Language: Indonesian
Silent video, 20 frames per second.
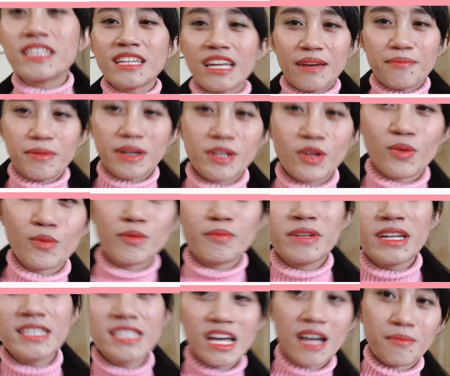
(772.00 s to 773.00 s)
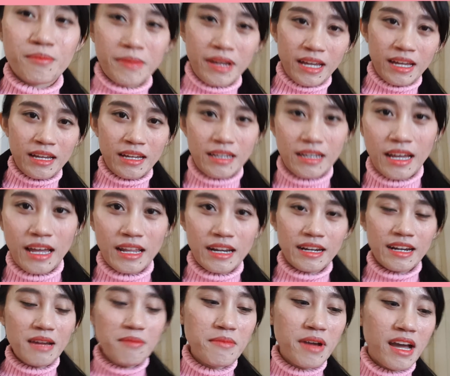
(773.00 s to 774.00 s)
ya pada umumnya sama
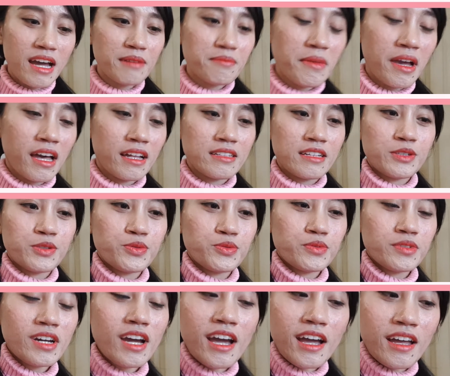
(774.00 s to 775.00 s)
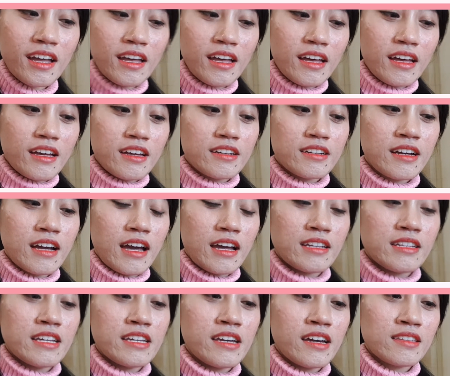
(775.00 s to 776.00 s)
karena bahan-bahannya juga nggak
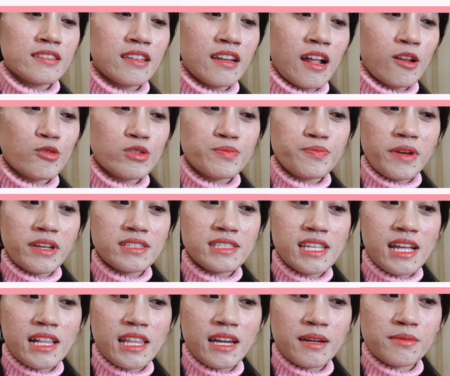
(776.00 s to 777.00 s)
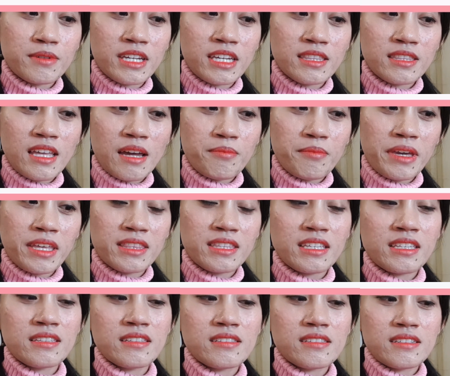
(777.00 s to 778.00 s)
ada yang terlalu spesial yang kita made
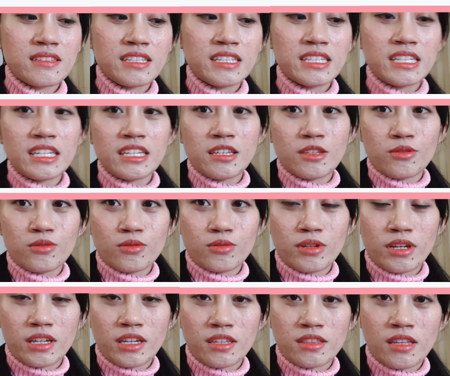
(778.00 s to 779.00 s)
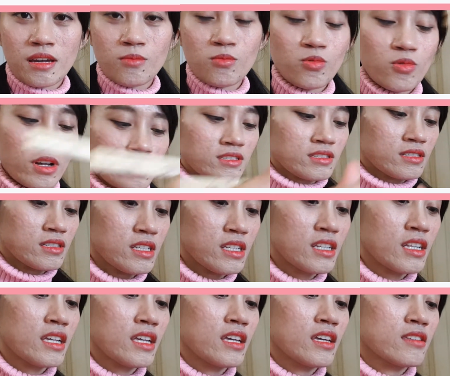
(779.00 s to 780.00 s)
in sendiri gitu yang kita buat
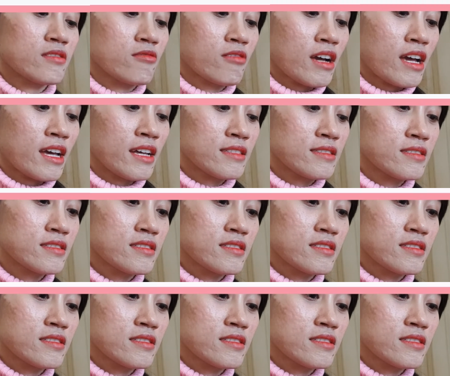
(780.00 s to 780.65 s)
sendiri gitu kan